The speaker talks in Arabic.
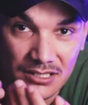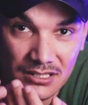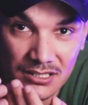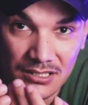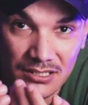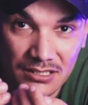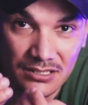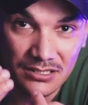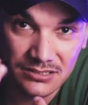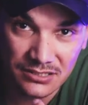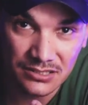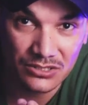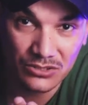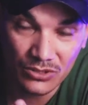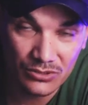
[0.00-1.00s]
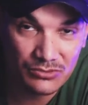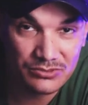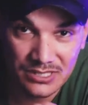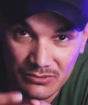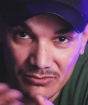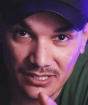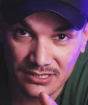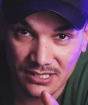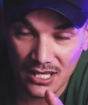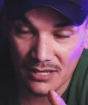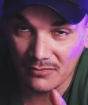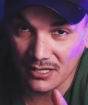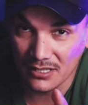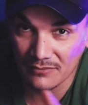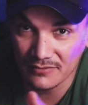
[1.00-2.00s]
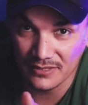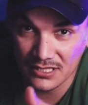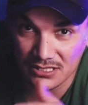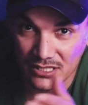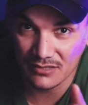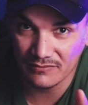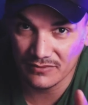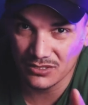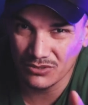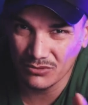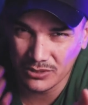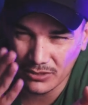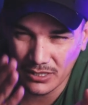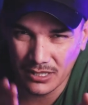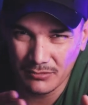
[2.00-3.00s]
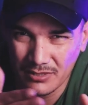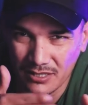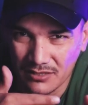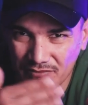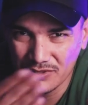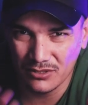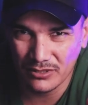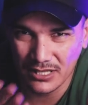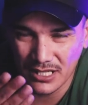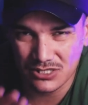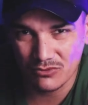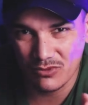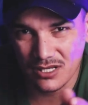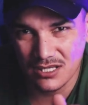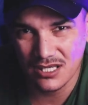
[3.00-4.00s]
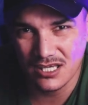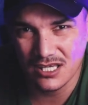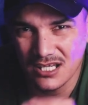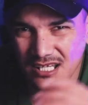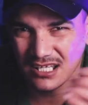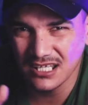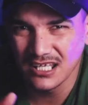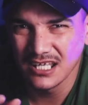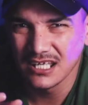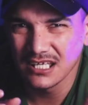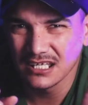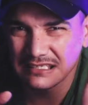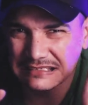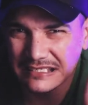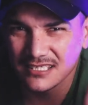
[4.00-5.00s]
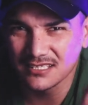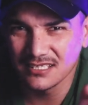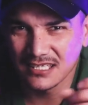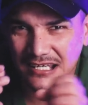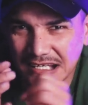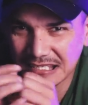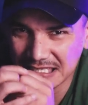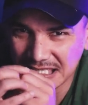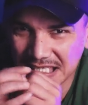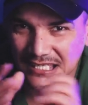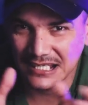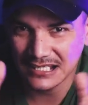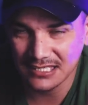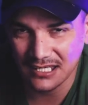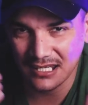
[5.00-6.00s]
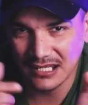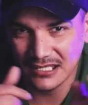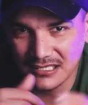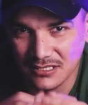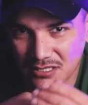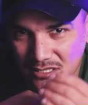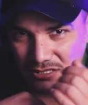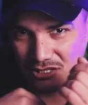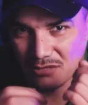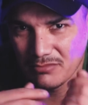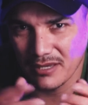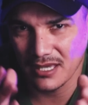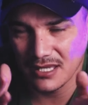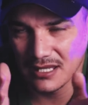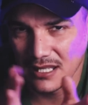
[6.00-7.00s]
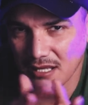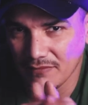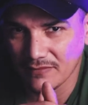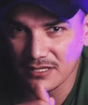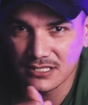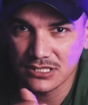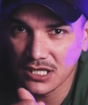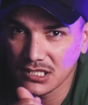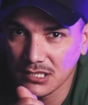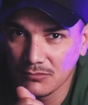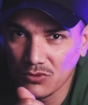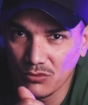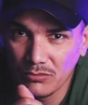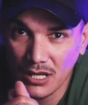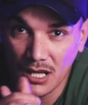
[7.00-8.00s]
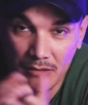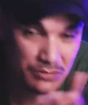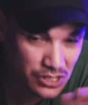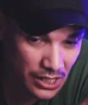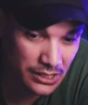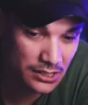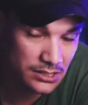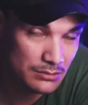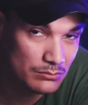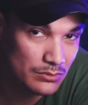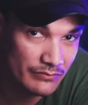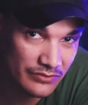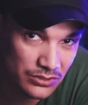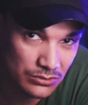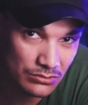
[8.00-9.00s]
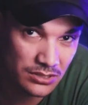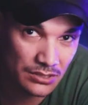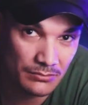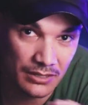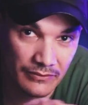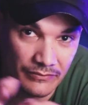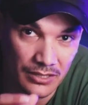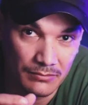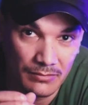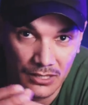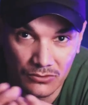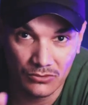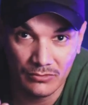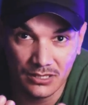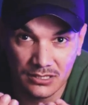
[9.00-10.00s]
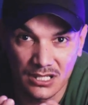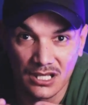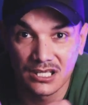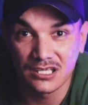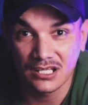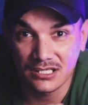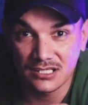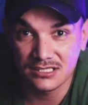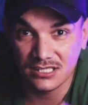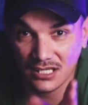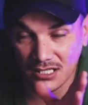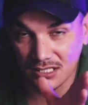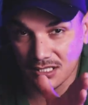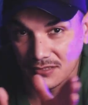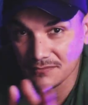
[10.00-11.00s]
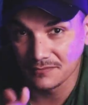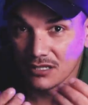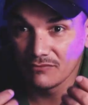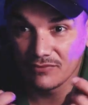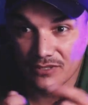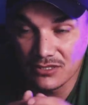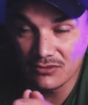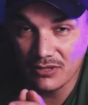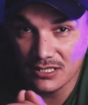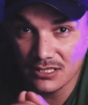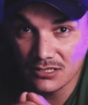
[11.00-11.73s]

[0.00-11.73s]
التيك آه، توك ولا يساهم على في نشر فيديوهاتك على بالك الفيديوهات العشوائيه هي اللي ديريكت تطلع ترند تجيب الاف ناس يهتموا بها مش راح يهتموا بفيديو كيماك فيه معلومات يعني تساعدهم الفيديوهات